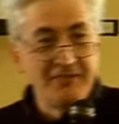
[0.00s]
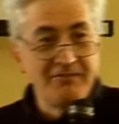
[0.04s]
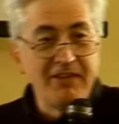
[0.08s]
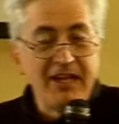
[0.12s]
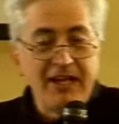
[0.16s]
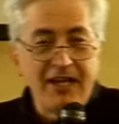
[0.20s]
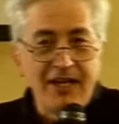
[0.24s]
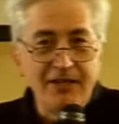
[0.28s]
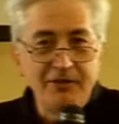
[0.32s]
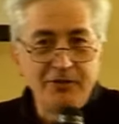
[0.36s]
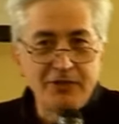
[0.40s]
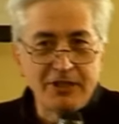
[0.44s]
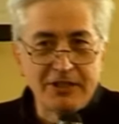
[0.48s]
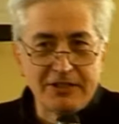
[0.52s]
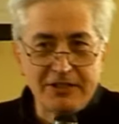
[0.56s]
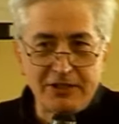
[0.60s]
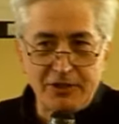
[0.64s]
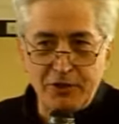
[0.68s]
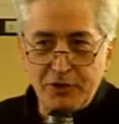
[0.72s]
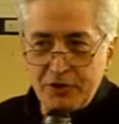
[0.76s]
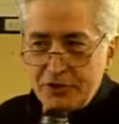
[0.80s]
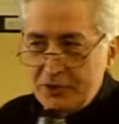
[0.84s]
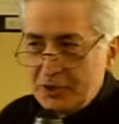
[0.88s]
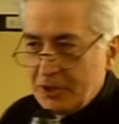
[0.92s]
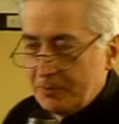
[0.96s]
Beh, allora
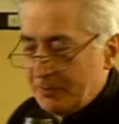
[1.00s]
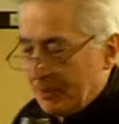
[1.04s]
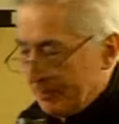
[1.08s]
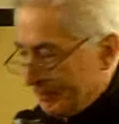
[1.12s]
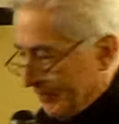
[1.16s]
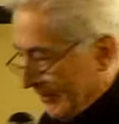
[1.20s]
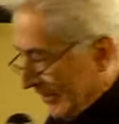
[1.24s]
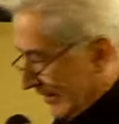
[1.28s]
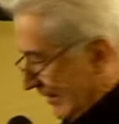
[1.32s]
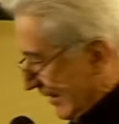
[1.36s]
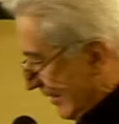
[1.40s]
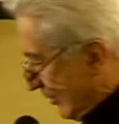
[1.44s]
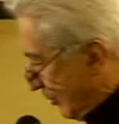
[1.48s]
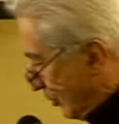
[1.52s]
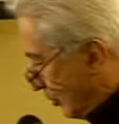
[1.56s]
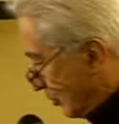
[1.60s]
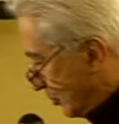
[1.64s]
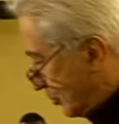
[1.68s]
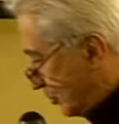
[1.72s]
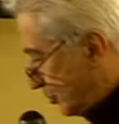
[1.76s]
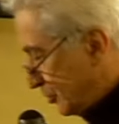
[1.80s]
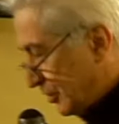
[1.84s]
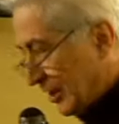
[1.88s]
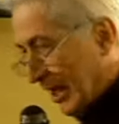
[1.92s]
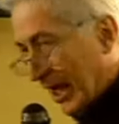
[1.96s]
dico io, ma perché
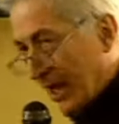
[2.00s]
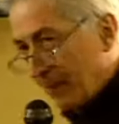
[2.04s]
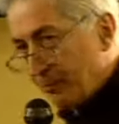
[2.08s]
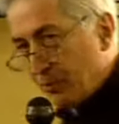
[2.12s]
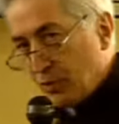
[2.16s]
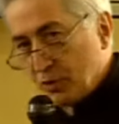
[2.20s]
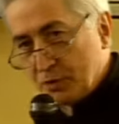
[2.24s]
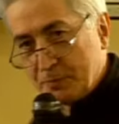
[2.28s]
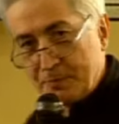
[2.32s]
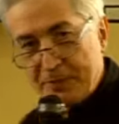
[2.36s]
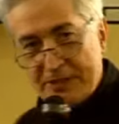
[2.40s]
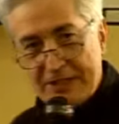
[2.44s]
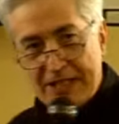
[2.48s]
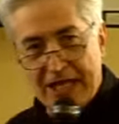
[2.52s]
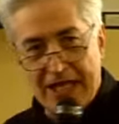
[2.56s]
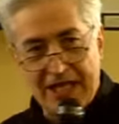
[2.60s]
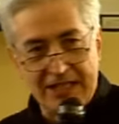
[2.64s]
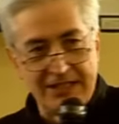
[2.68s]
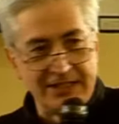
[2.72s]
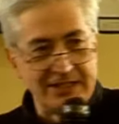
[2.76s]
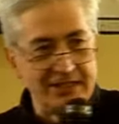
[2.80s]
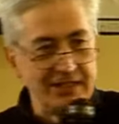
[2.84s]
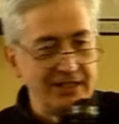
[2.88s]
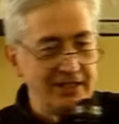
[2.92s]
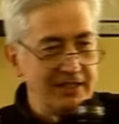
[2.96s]
non chiudiamo
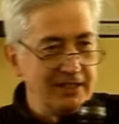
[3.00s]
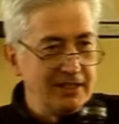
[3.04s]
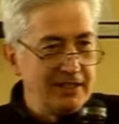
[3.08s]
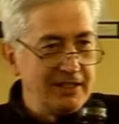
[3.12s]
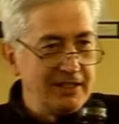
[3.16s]
ospedali,